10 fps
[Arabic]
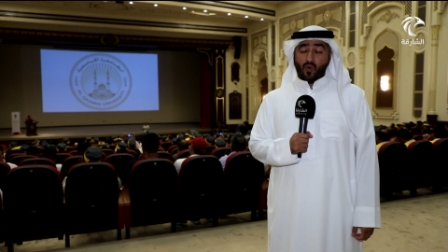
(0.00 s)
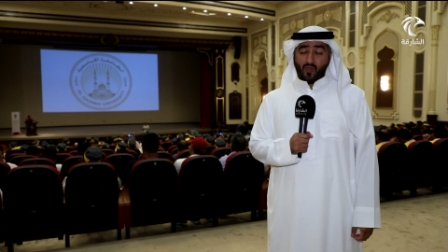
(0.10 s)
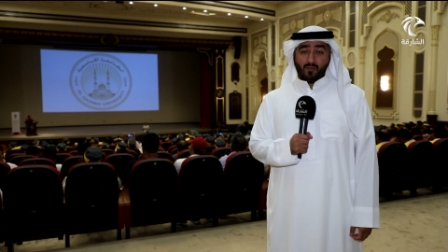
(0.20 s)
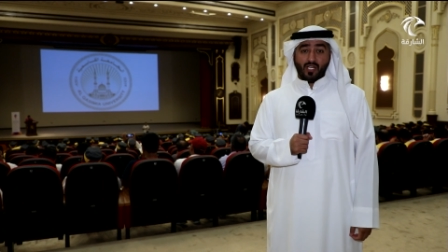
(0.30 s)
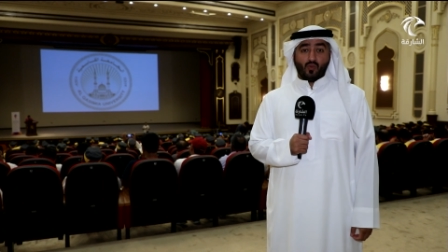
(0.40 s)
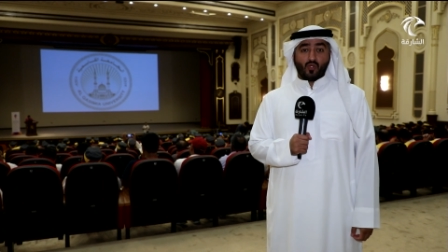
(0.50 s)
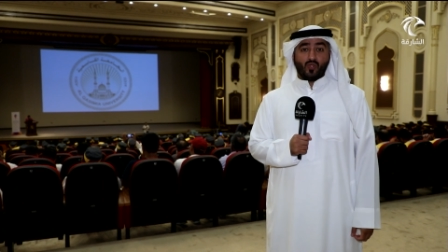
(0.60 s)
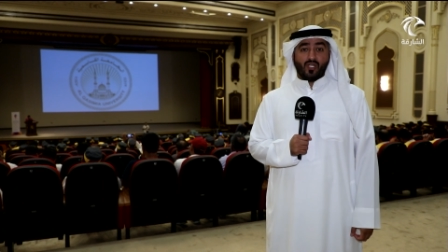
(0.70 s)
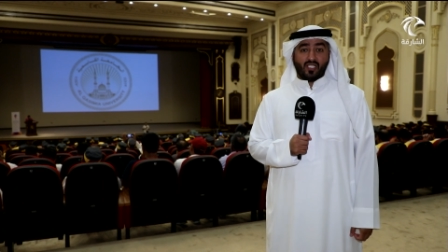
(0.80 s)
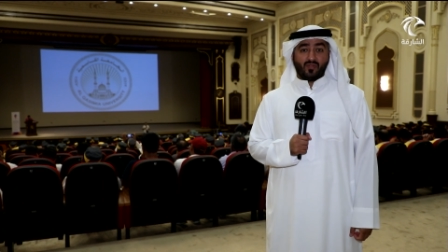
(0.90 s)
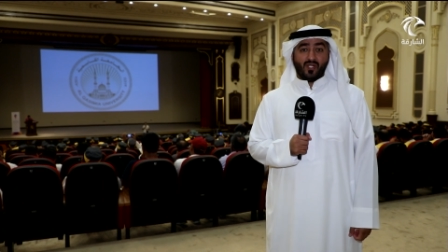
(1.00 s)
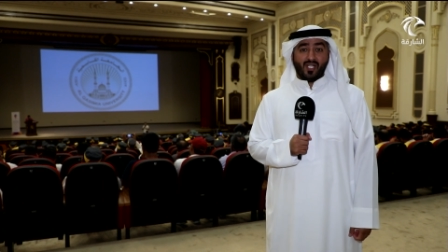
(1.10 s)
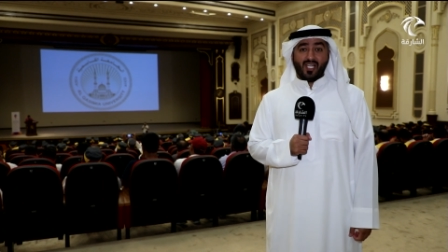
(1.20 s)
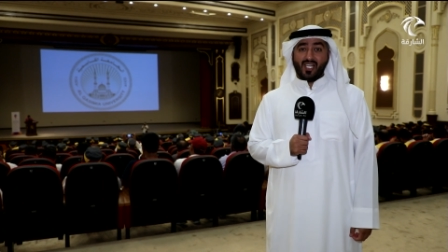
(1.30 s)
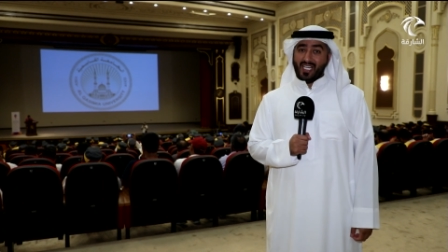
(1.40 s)
وضمان وصول
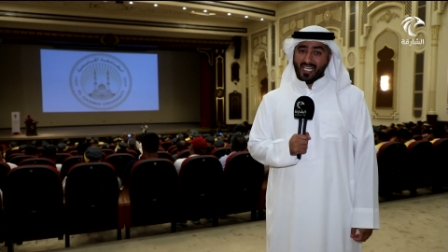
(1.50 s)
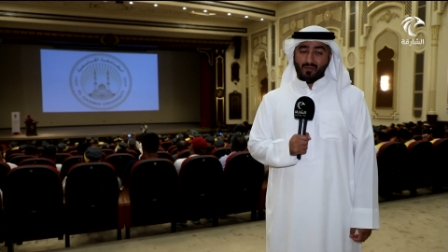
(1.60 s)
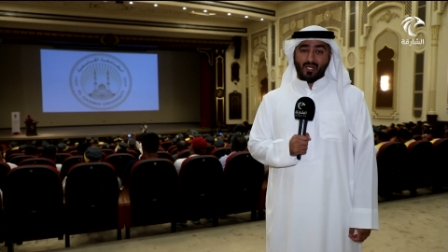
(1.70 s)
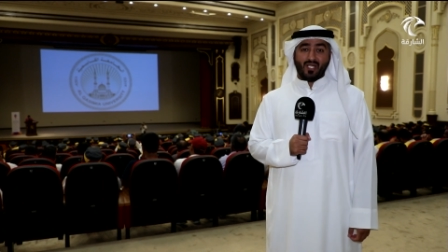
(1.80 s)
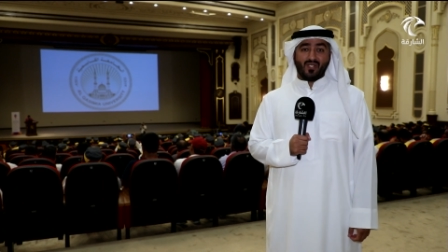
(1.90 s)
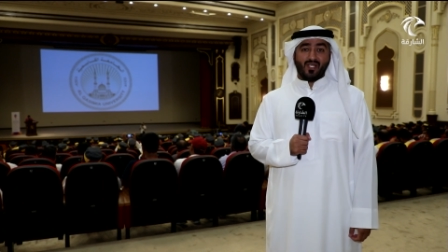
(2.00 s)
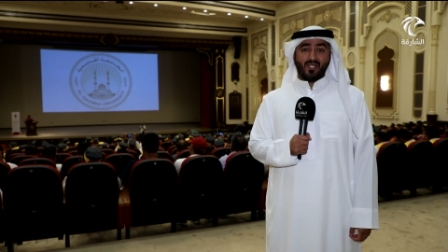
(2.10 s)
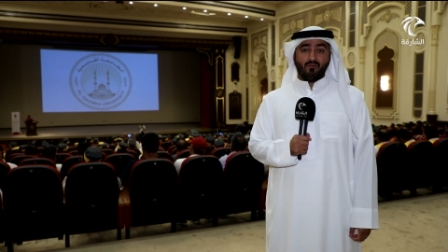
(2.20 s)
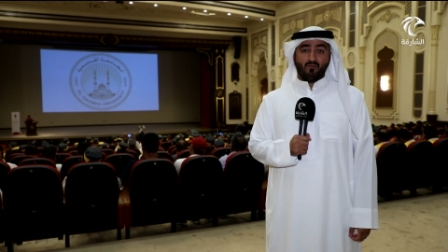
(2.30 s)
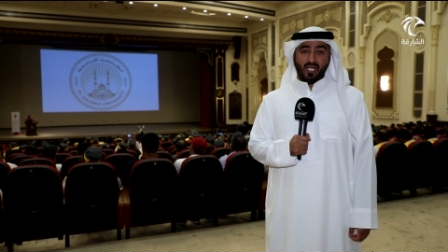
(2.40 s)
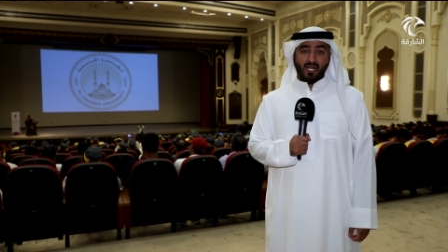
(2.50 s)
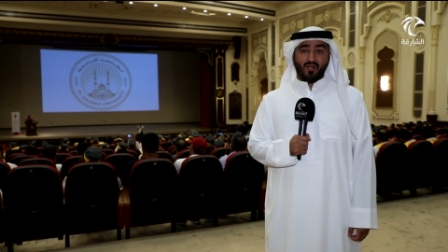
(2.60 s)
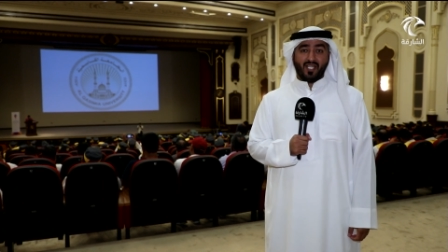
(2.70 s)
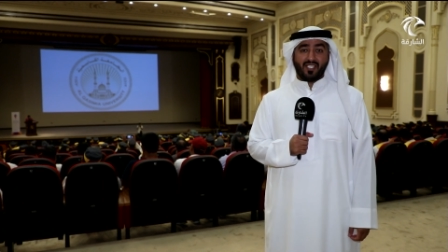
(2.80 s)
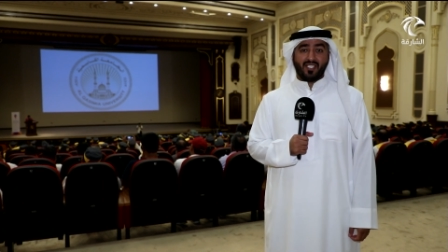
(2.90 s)
الأطفال إلى منازلهم
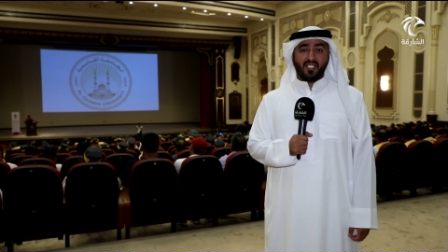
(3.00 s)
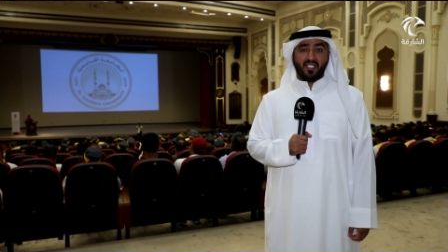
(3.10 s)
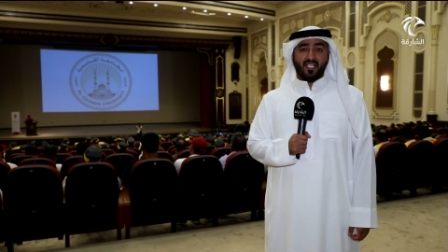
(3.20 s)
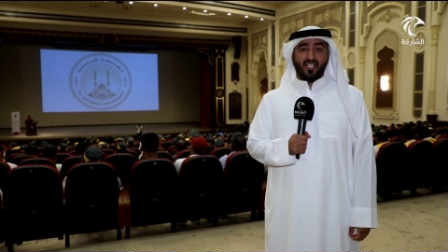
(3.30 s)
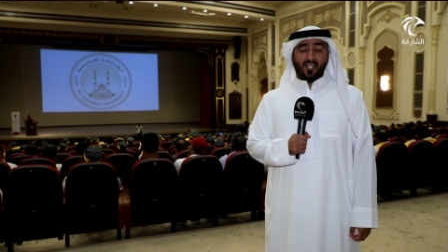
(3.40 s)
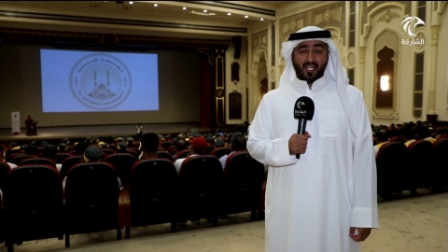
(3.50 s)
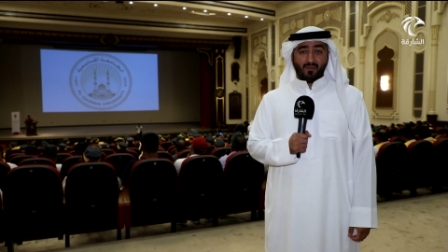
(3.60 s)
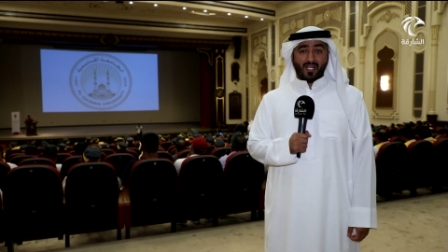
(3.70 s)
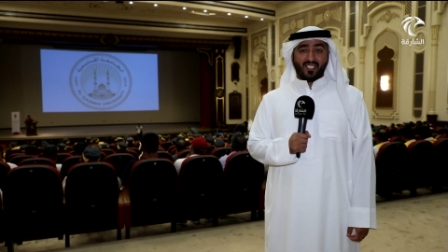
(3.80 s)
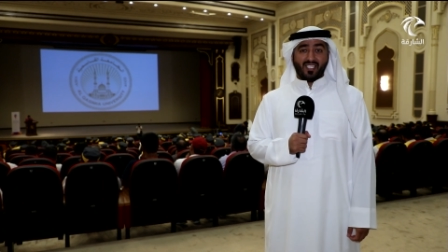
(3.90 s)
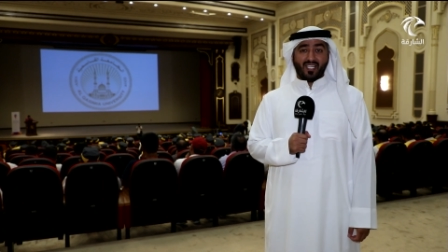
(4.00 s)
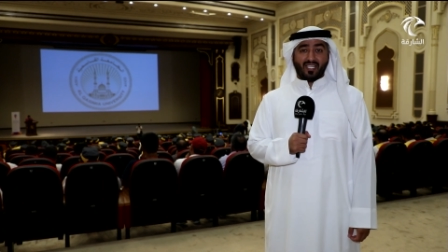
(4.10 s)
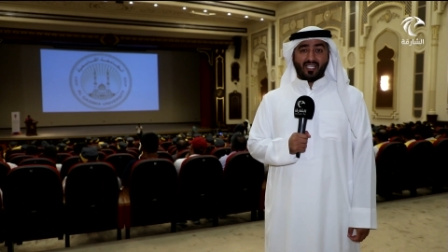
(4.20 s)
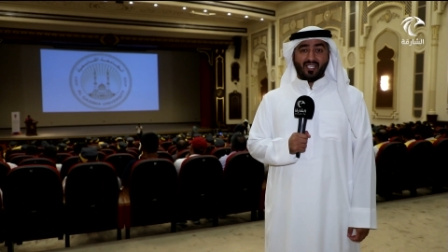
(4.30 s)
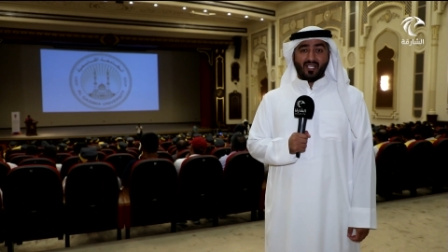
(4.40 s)
بأمان لأخبار الدار